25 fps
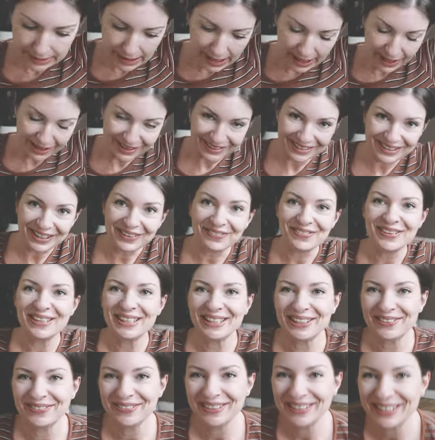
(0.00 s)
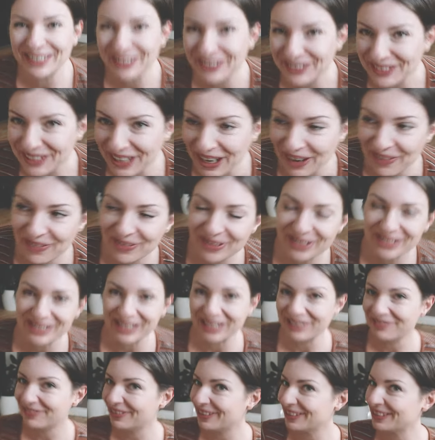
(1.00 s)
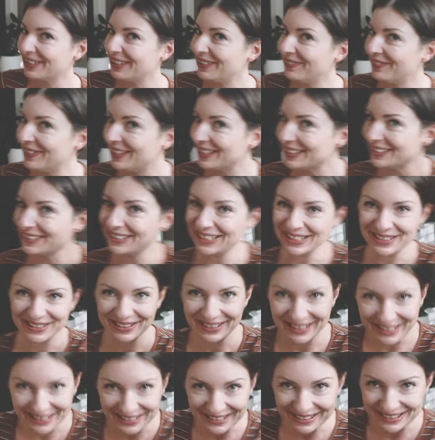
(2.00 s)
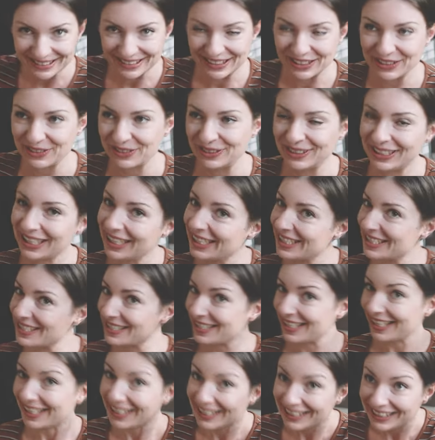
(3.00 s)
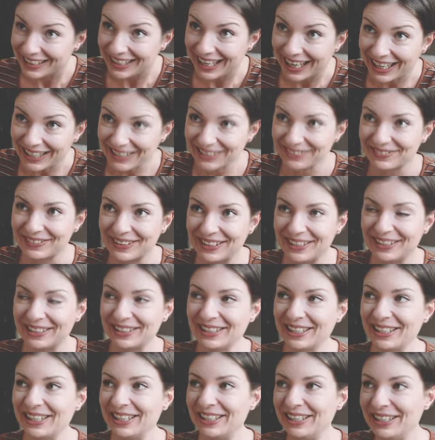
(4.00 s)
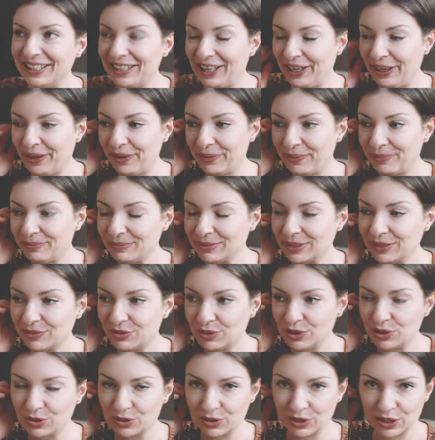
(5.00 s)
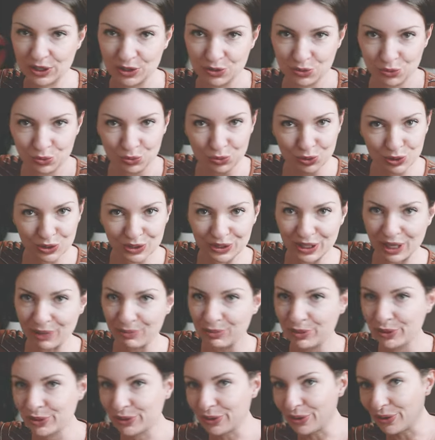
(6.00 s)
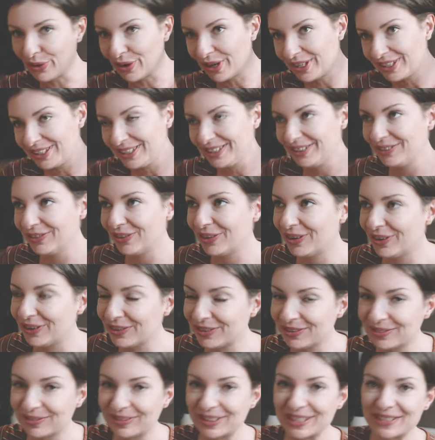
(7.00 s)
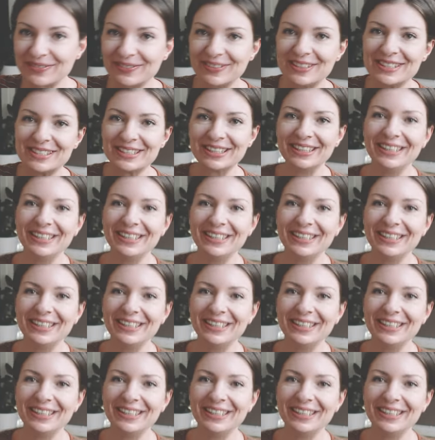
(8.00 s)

zack, da bin ich wieder und Hauke ist einfach der Beste. Also jetzt ist natürlich alles sehr glatt, weil ich ja ähm, gewöhnlich unter der Dusche da mit Curly Girl und was weiß